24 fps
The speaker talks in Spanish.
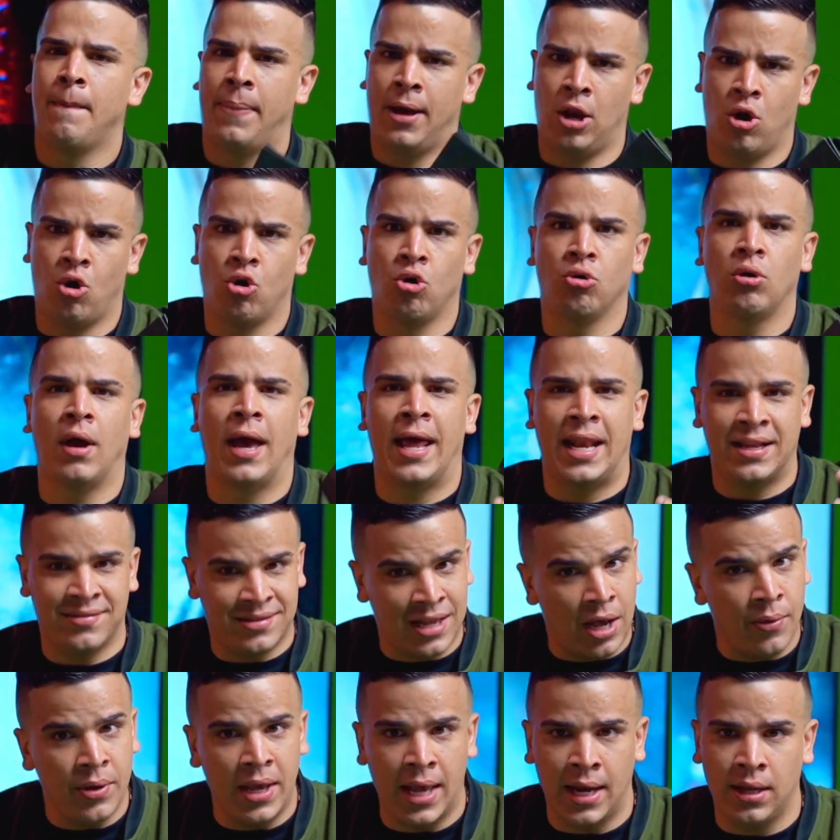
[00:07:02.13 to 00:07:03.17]
pero eres
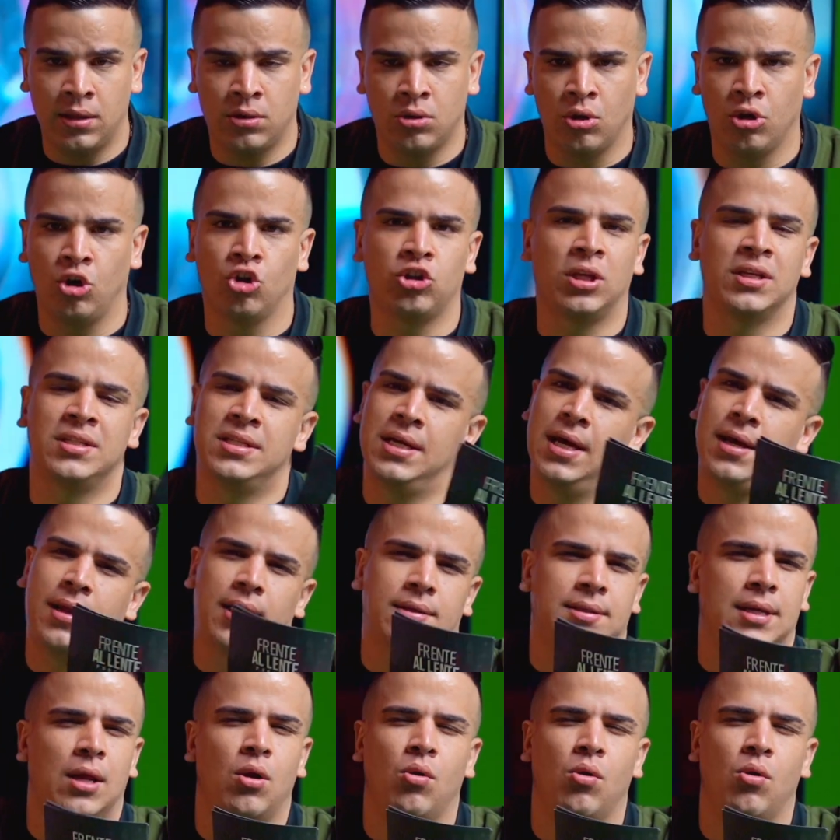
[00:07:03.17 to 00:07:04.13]
abierto y no te cierras